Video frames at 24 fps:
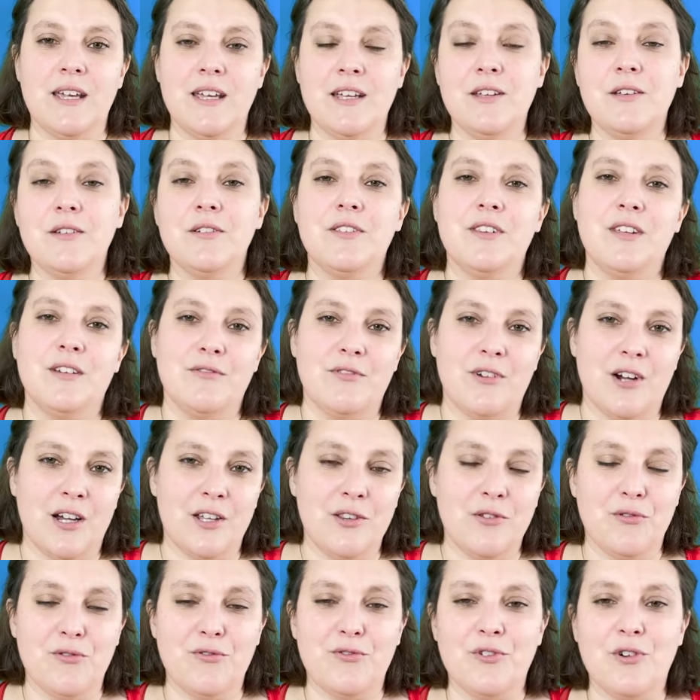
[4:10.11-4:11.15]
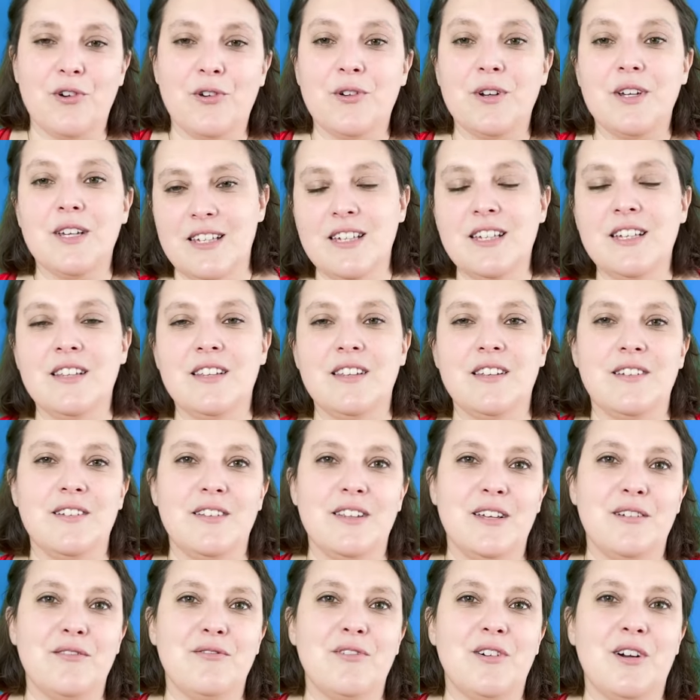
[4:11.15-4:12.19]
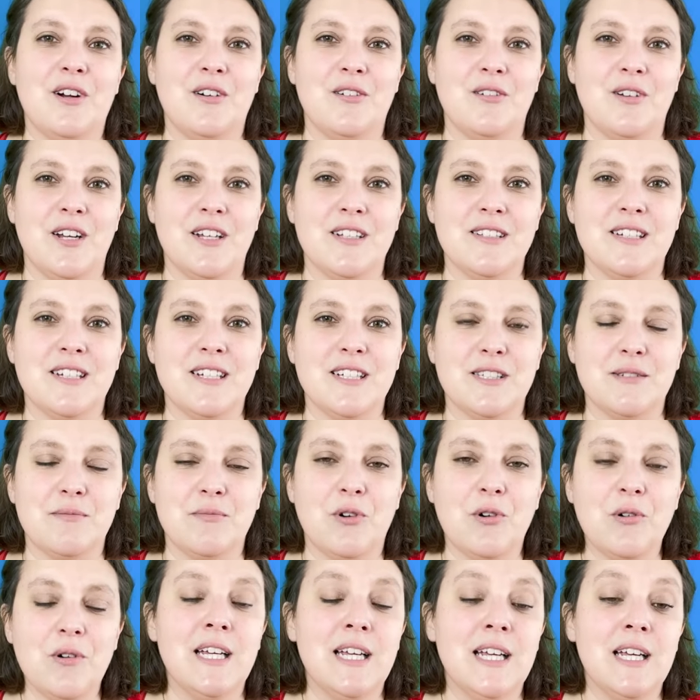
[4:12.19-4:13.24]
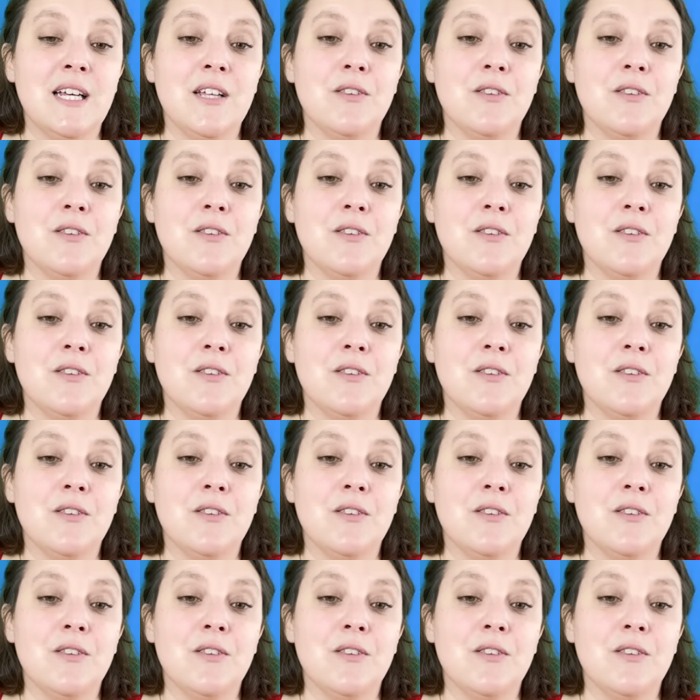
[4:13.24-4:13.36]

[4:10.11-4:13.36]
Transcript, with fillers: et d'avoir un enfant et d'avoir un traitement.